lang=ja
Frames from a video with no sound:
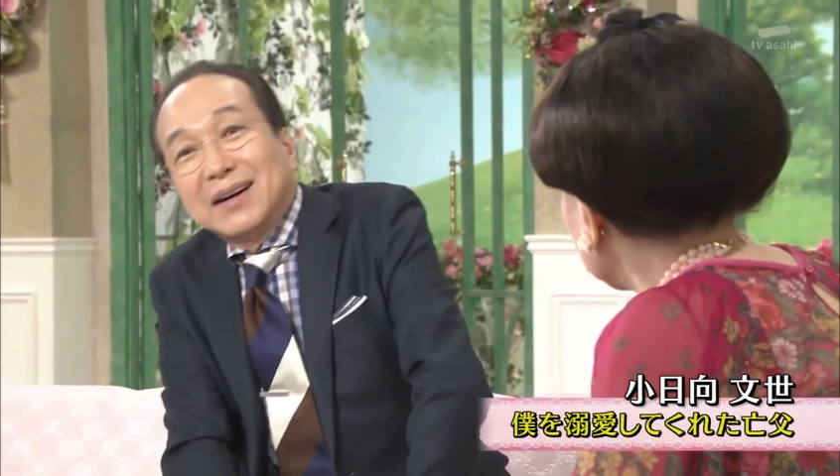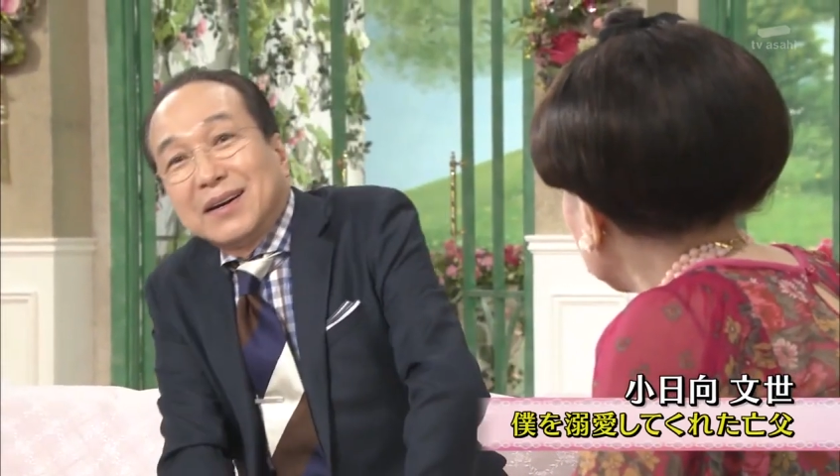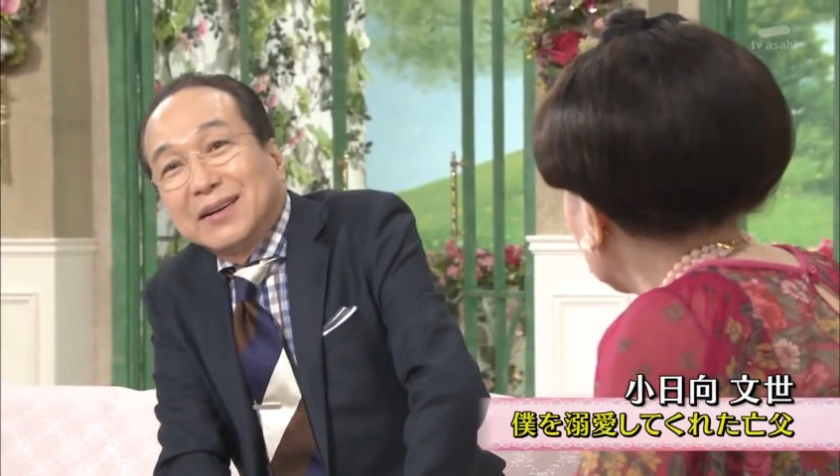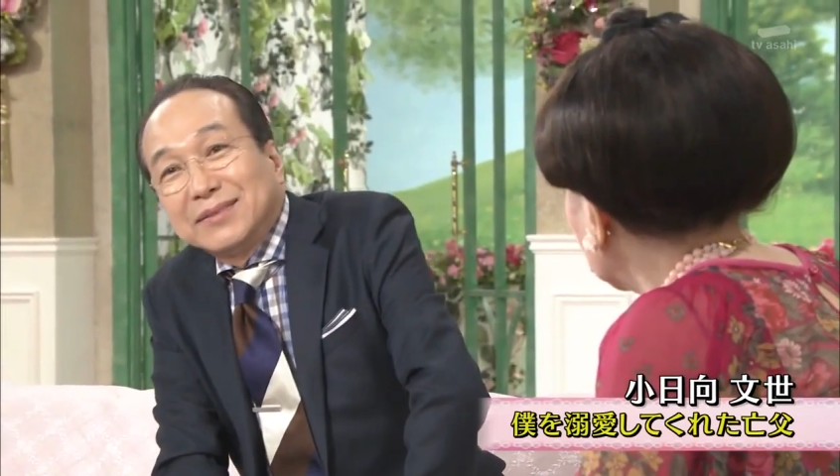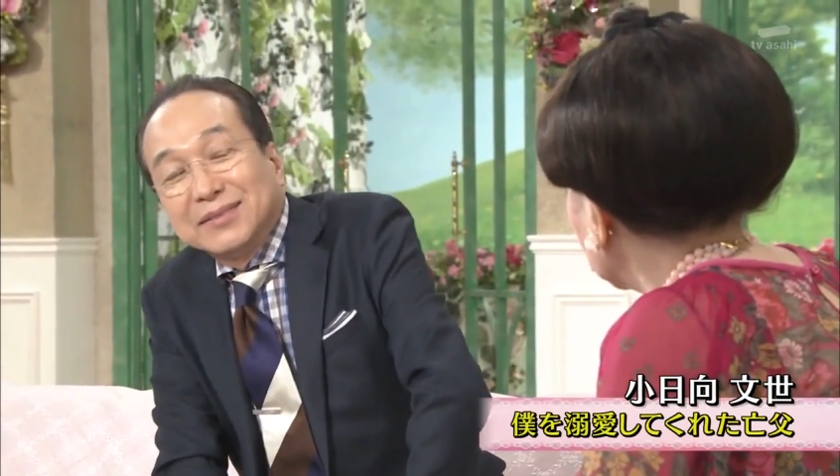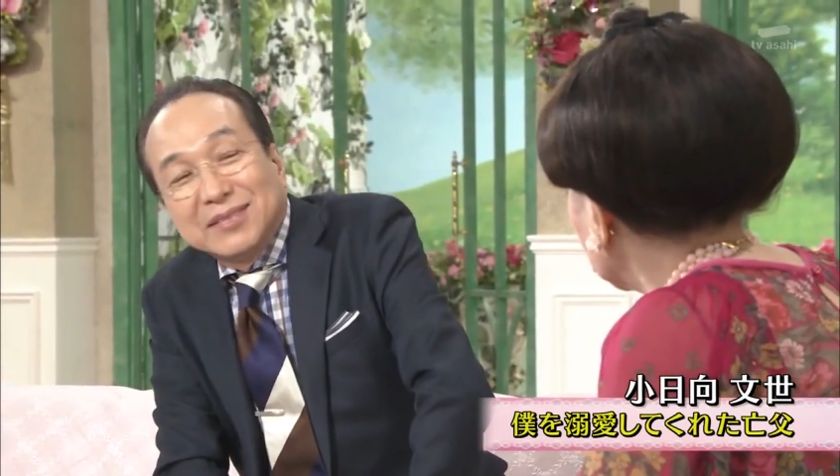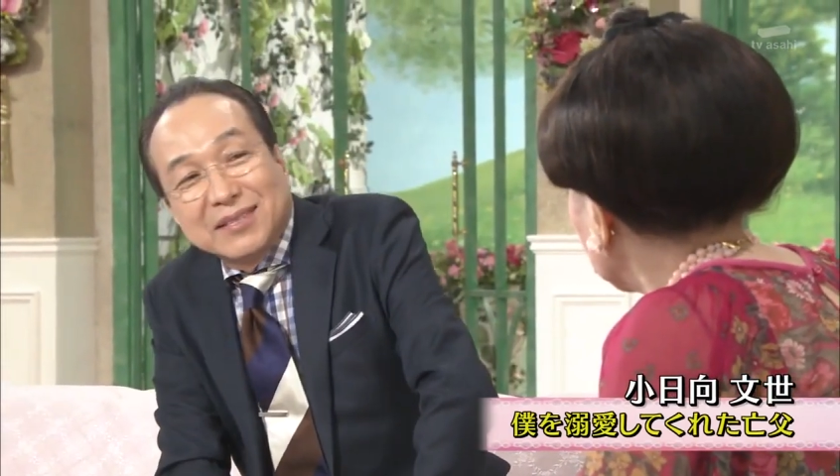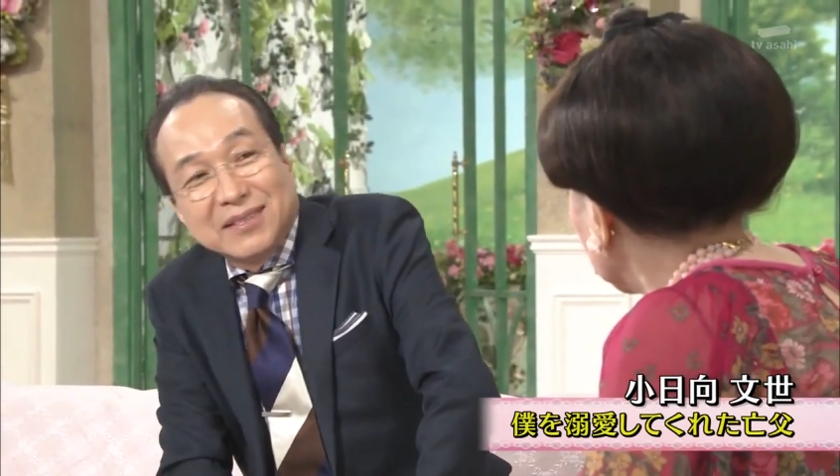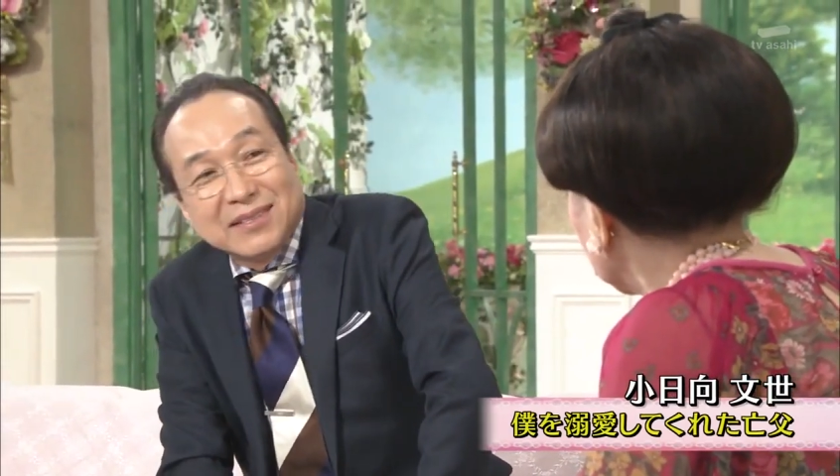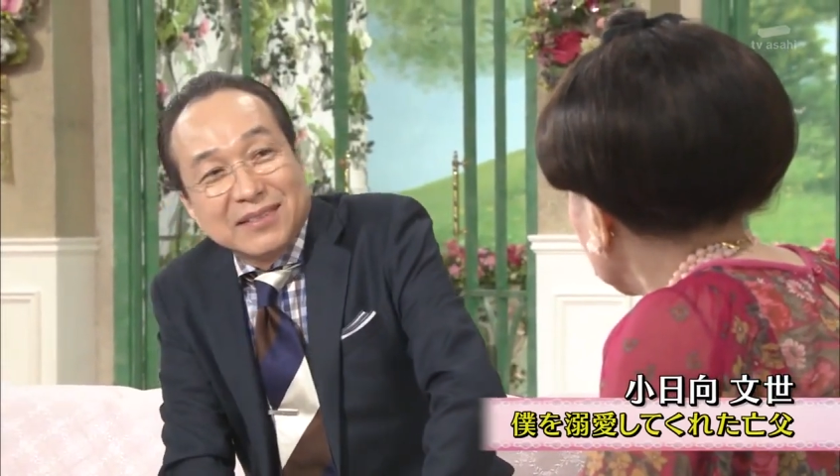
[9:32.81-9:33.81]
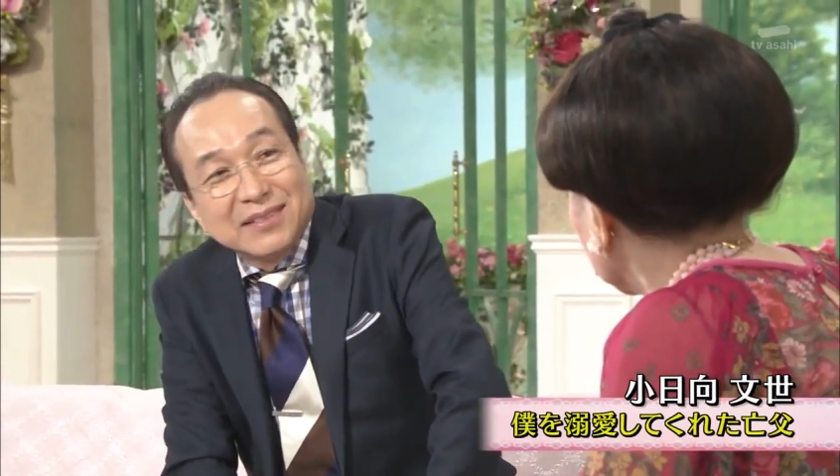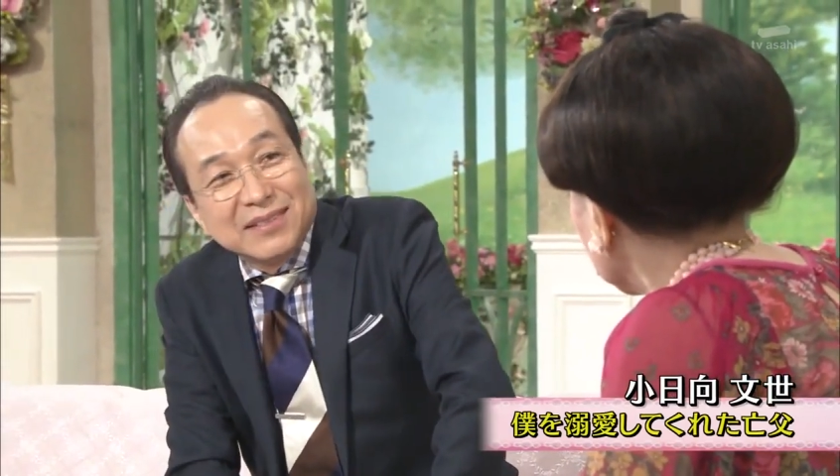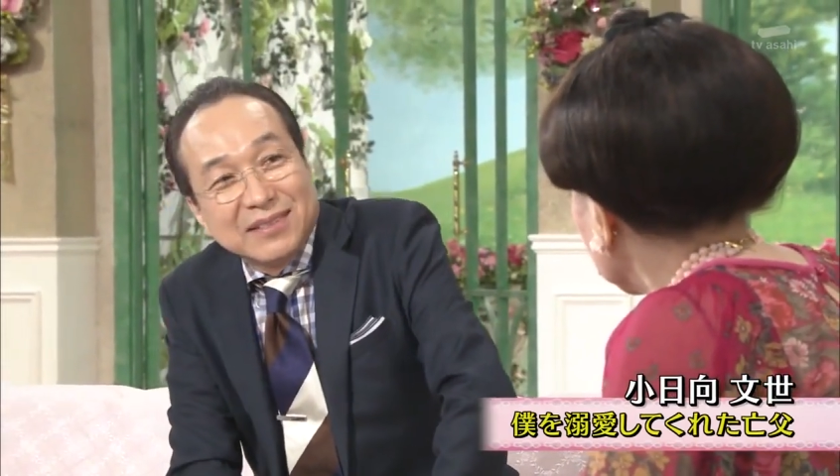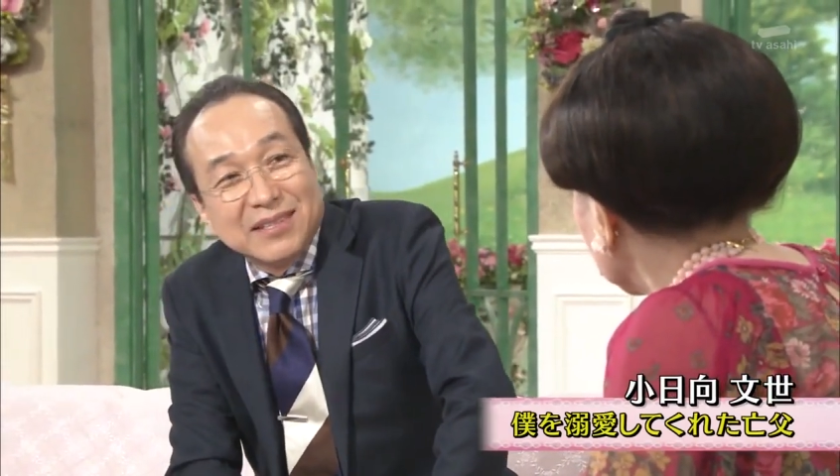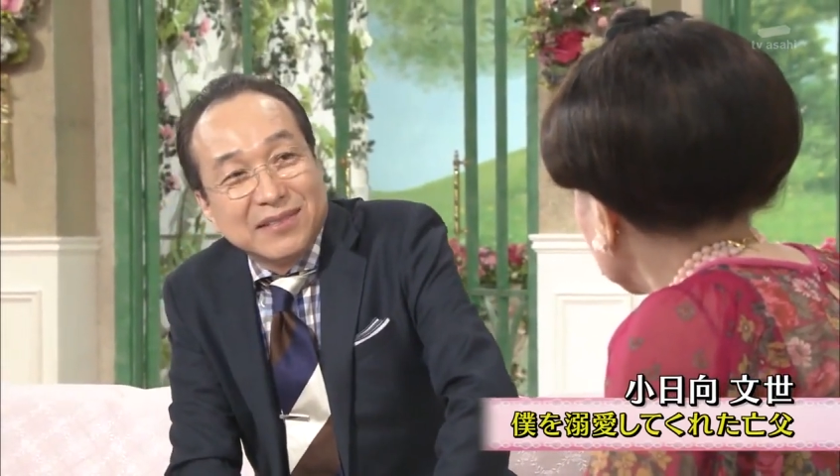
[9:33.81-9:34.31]
ああふんちゃ
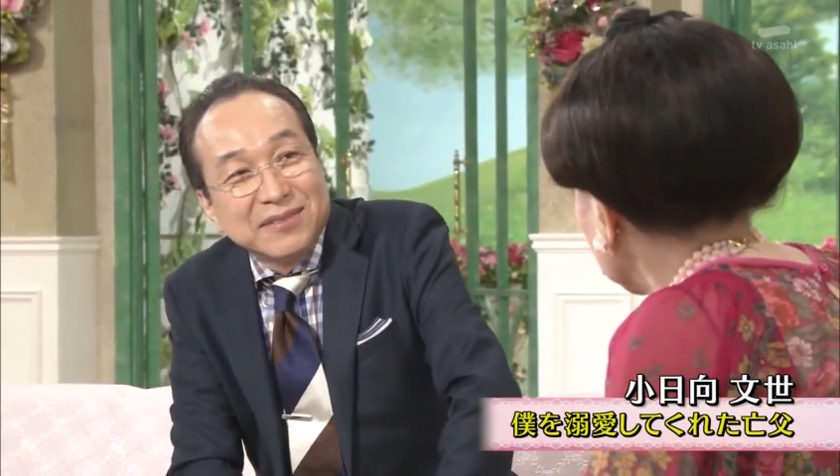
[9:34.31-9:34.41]
ん